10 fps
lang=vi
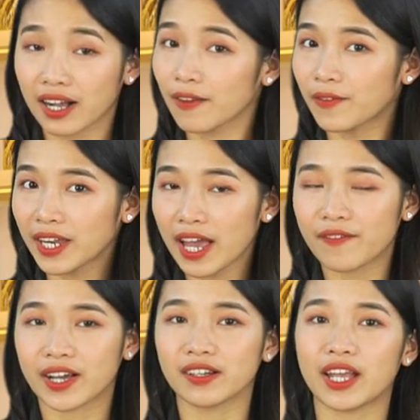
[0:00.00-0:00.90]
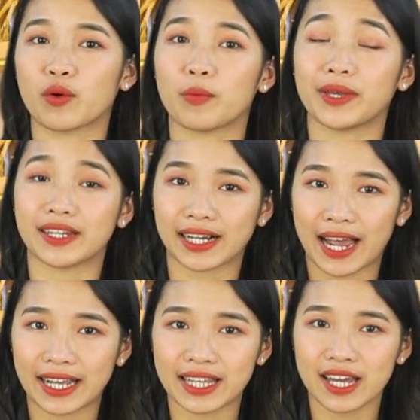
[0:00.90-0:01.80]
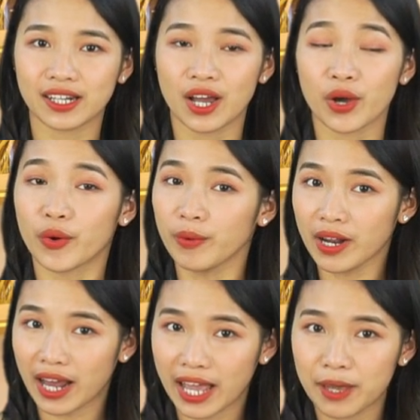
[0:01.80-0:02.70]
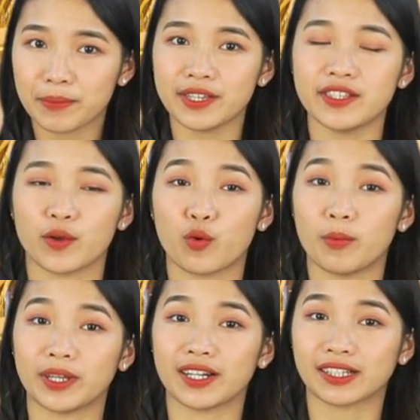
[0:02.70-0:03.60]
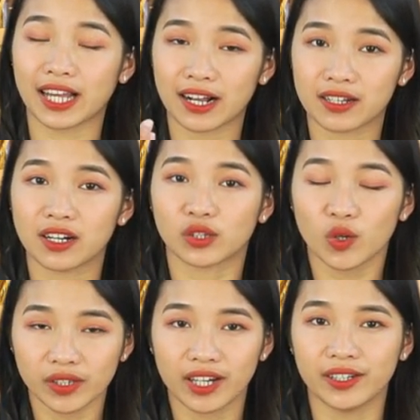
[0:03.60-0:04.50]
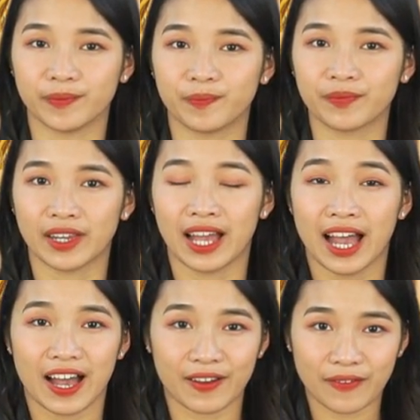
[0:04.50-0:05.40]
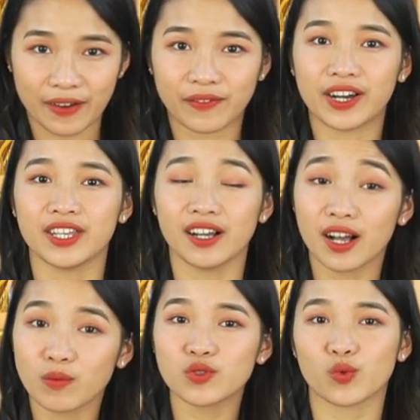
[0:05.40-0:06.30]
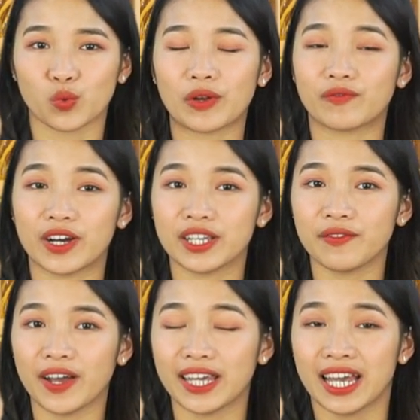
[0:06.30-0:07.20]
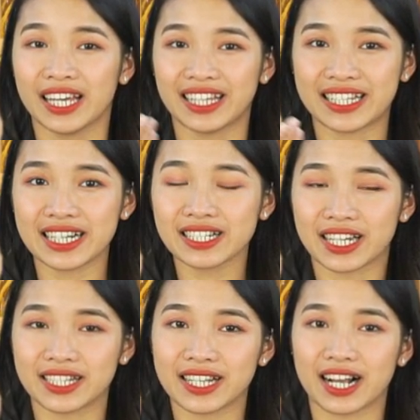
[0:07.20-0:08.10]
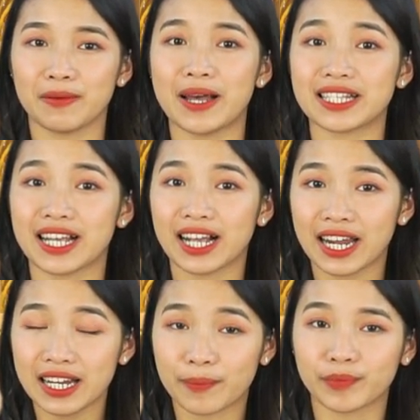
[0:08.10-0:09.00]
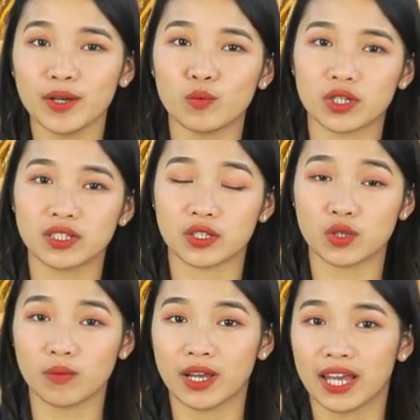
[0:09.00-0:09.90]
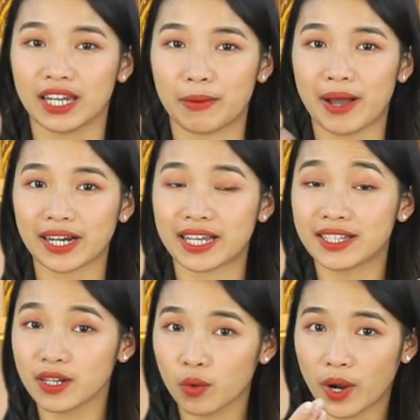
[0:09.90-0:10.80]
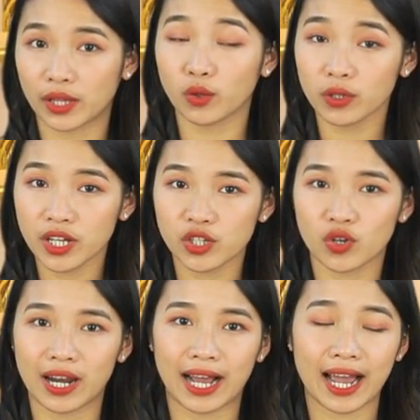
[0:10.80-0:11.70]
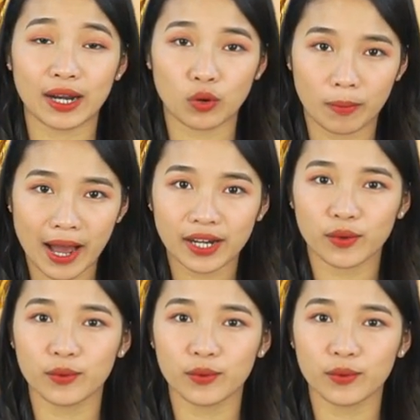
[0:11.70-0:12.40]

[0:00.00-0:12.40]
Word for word: các vấn đề về cơ thể của mình được cải thiện cũng như là hệ miễn dịch của mình được tăng cường tốt hơn. Và với những công dụng tuyệt vời như vậy thì chắc chắn rằng các bạn sẽ ngay lập tức muốn sử dụng để mang đến sức khỏe tốt nhất cho lá gan của bạn